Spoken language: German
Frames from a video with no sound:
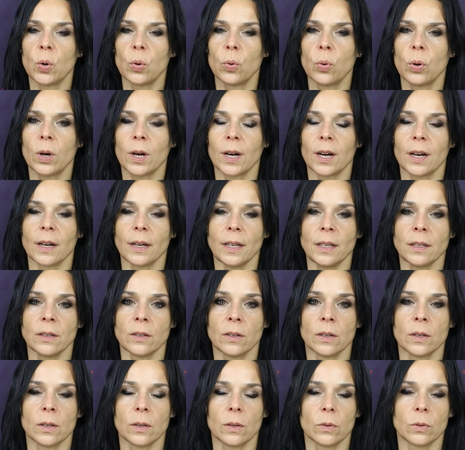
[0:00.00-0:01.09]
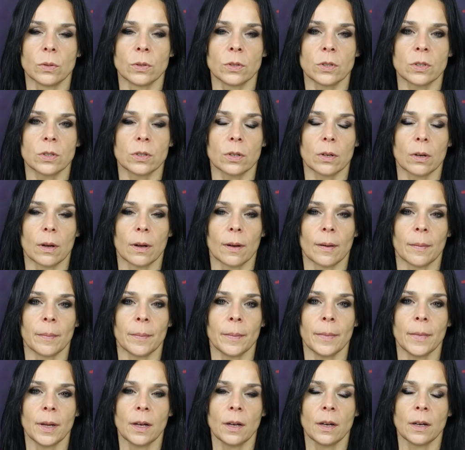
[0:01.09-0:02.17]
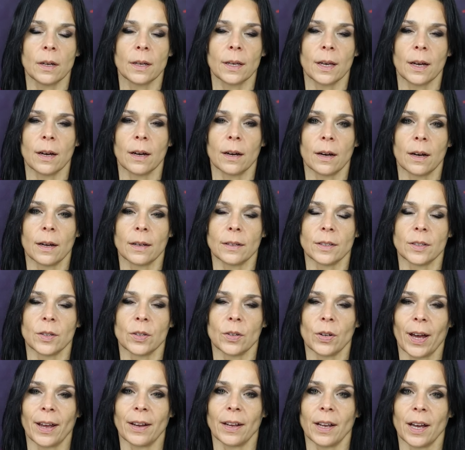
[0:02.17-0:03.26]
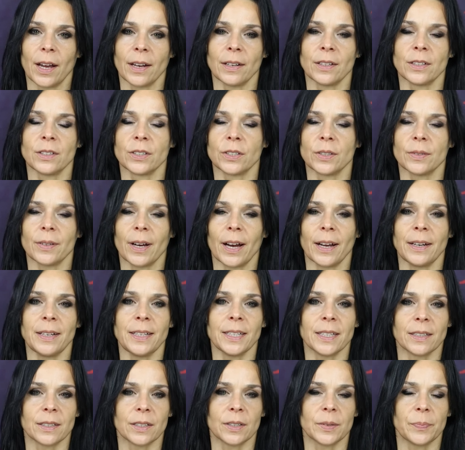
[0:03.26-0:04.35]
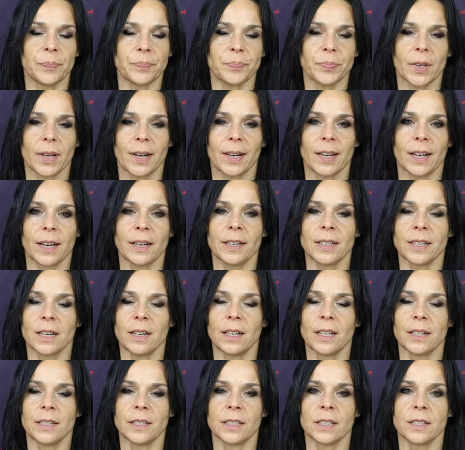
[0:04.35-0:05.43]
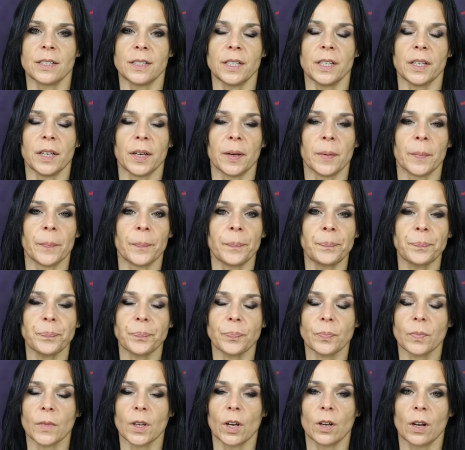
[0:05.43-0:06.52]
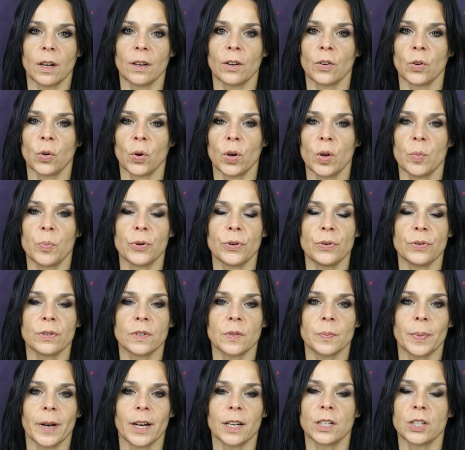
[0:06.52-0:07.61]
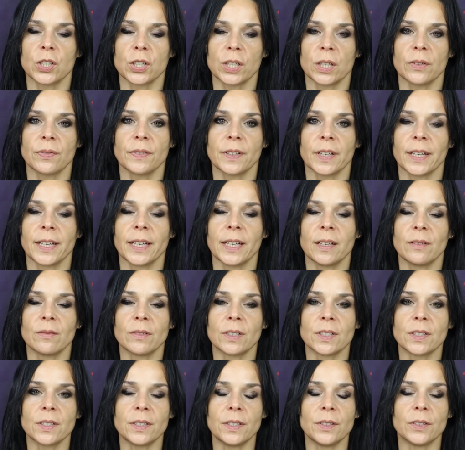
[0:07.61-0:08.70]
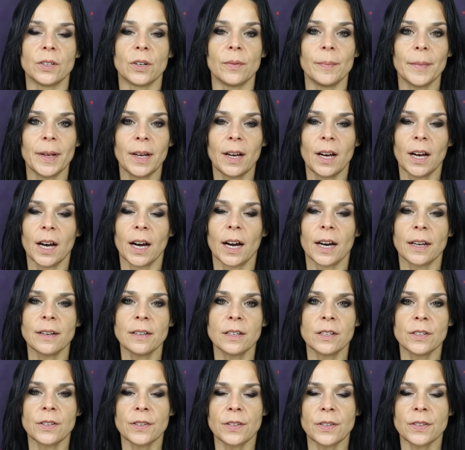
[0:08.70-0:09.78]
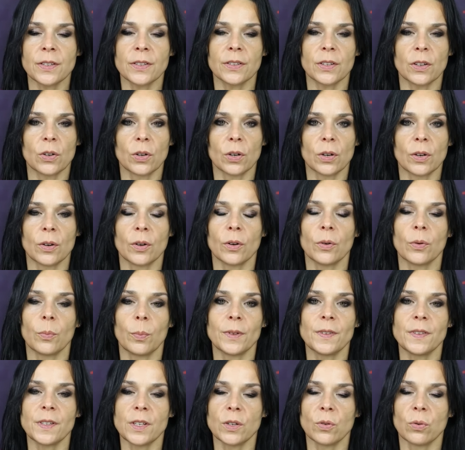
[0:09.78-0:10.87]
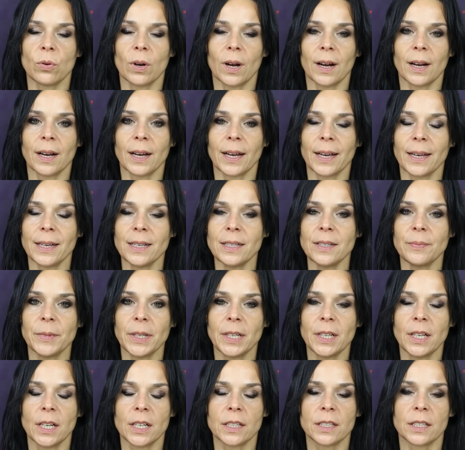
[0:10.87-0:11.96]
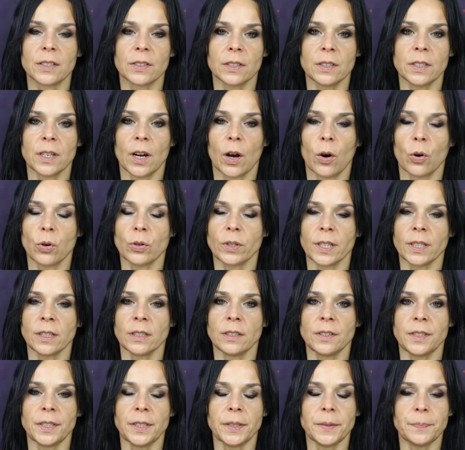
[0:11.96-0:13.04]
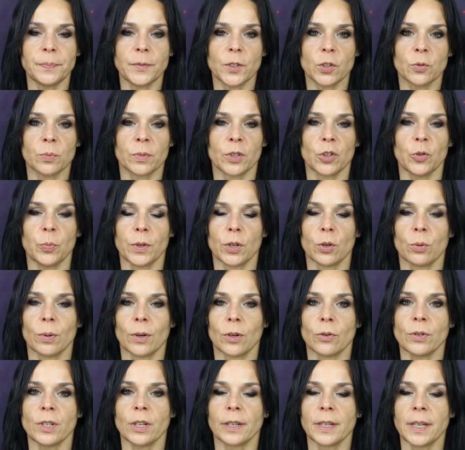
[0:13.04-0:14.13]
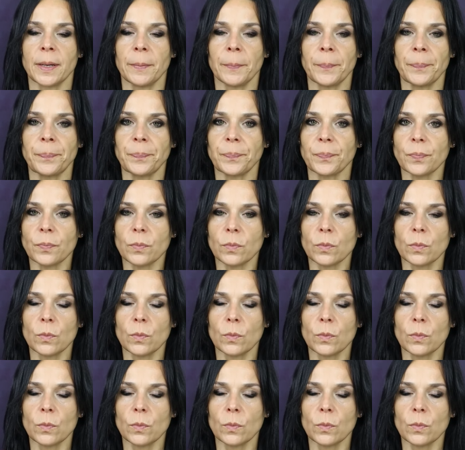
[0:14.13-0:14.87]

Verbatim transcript: Ukraine und ähm, ja, äh, e-, eine, einige kleinere Länder, die eben eine neue Bündnispartnerschaft eingehen, was diese Handelsbeziehungen äh, angeht. Das sind ja auch Dinge, die zum Beispiel über Unternehmen